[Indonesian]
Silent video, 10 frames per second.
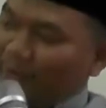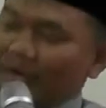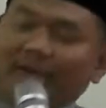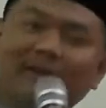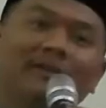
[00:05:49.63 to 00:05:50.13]

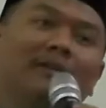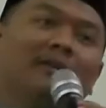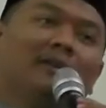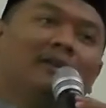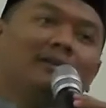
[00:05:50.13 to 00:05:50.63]
boleh.
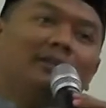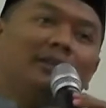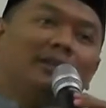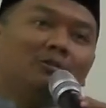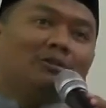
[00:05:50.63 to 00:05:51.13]

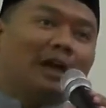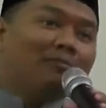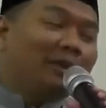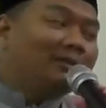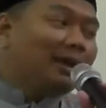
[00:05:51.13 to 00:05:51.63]
Tidur
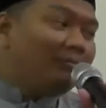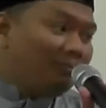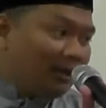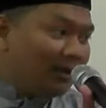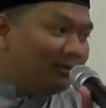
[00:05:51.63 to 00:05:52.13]

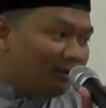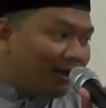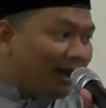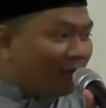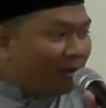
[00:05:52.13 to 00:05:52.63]
samping-sampingan
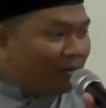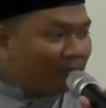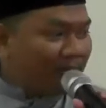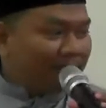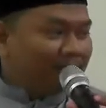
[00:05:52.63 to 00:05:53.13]
juga nggak
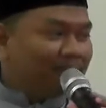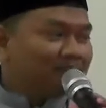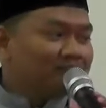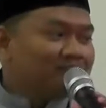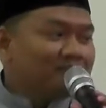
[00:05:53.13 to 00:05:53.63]
apa-apa.
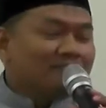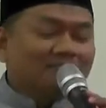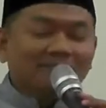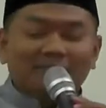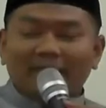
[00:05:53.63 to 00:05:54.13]

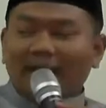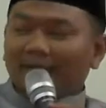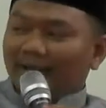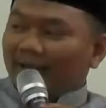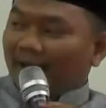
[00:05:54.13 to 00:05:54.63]

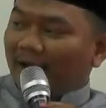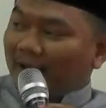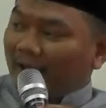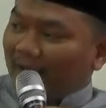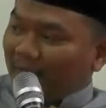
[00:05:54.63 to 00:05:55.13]
Asal
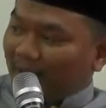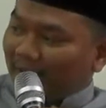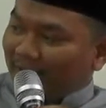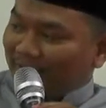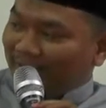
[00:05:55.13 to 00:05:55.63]
kagak geli mah kan